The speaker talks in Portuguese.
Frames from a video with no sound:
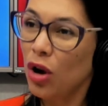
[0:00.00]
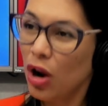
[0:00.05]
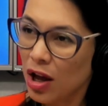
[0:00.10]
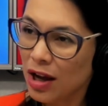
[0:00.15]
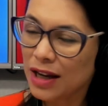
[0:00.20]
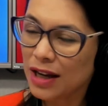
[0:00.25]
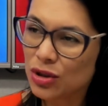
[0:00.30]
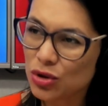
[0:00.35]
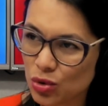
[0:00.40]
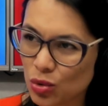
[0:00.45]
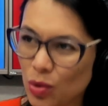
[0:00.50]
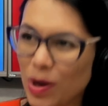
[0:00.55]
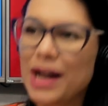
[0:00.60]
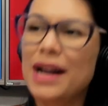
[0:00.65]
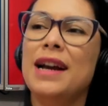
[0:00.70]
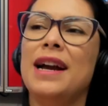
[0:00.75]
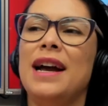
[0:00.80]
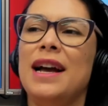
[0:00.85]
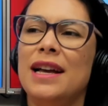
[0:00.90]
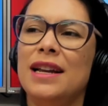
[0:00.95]
coloca a sua
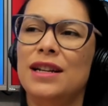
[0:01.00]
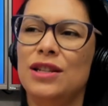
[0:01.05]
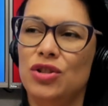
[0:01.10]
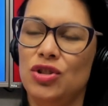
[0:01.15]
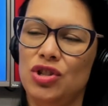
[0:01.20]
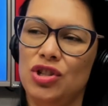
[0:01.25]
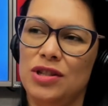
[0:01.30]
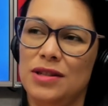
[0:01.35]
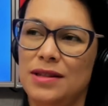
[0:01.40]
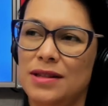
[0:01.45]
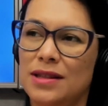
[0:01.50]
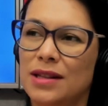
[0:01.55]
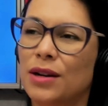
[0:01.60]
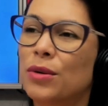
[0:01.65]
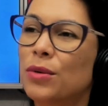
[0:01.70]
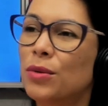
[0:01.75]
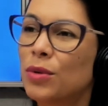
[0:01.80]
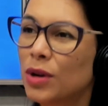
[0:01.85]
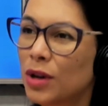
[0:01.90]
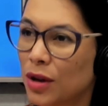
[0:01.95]
cara de
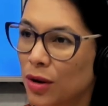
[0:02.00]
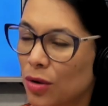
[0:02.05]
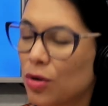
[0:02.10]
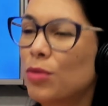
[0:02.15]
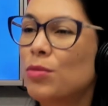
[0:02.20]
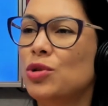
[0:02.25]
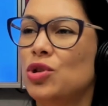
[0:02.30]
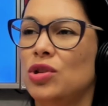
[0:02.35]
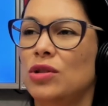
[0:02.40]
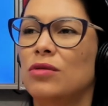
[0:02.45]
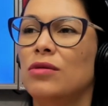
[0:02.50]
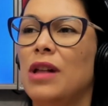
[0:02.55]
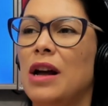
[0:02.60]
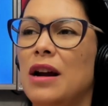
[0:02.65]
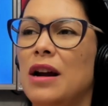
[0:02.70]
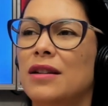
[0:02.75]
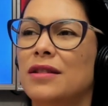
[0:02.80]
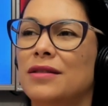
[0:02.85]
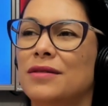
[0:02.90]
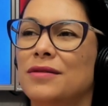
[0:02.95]
gestão como
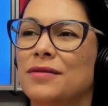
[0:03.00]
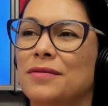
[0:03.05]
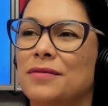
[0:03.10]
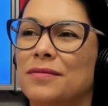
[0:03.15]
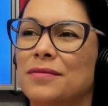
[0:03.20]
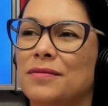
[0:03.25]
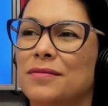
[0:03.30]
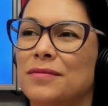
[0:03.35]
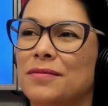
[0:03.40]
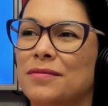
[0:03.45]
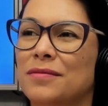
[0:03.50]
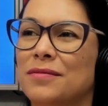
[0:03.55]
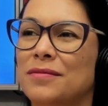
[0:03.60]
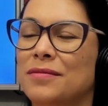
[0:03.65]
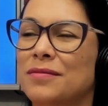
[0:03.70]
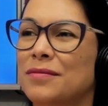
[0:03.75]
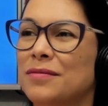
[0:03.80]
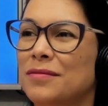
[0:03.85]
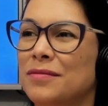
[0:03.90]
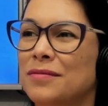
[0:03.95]
titular? É, na